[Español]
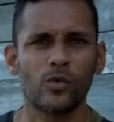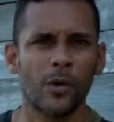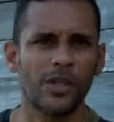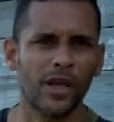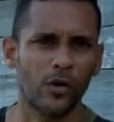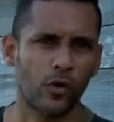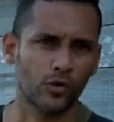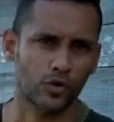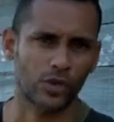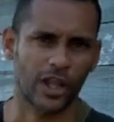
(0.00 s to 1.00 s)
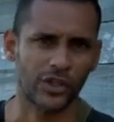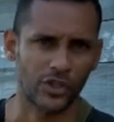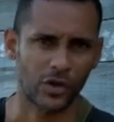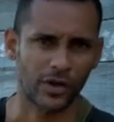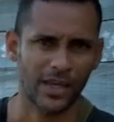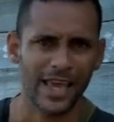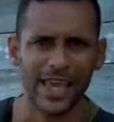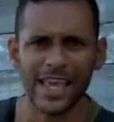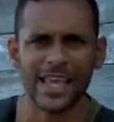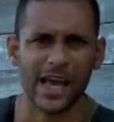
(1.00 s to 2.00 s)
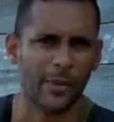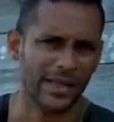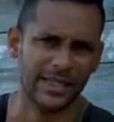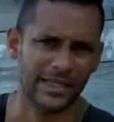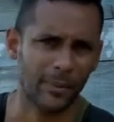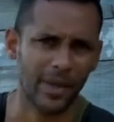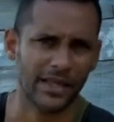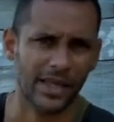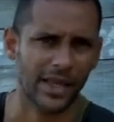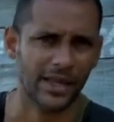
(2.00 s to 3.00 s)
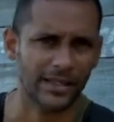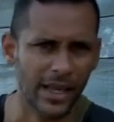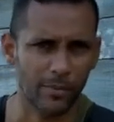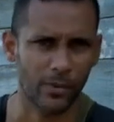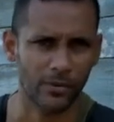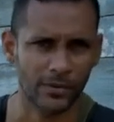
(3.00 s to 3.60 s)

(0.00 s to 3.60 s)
nueviteros con su tradición y que a veces se pierden en el tiempo.